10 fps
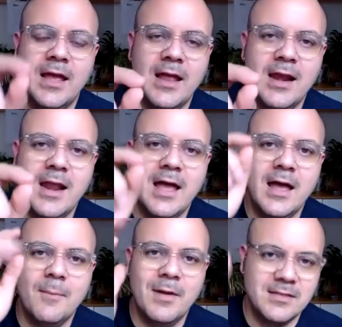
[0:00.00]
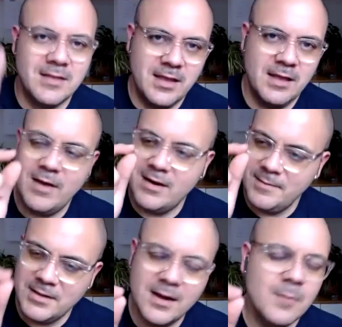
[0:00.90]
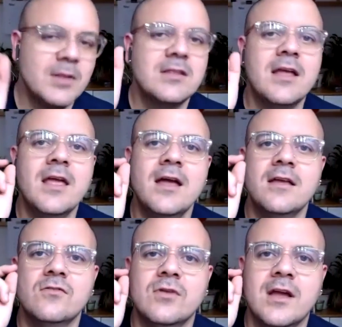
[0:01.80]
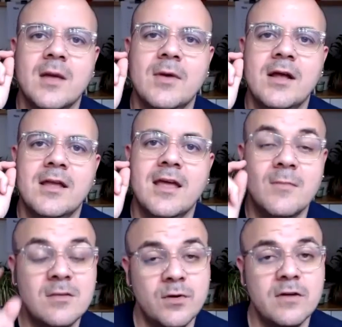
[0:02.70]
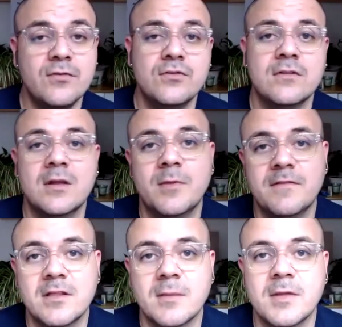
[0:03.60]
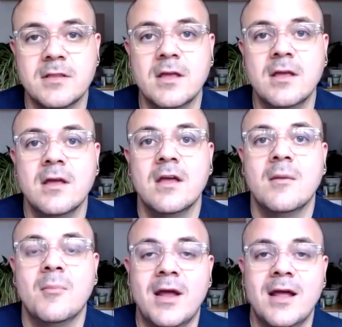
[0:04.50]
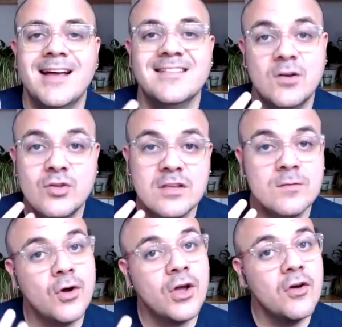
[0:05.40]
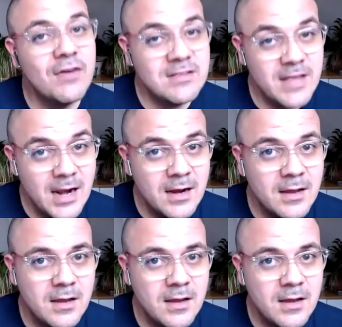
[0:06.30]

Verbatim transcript: la pantalla. Arriba de la pantalla es una cámara que además puede funcionar perfectamente para hacer un desbloqueo facial.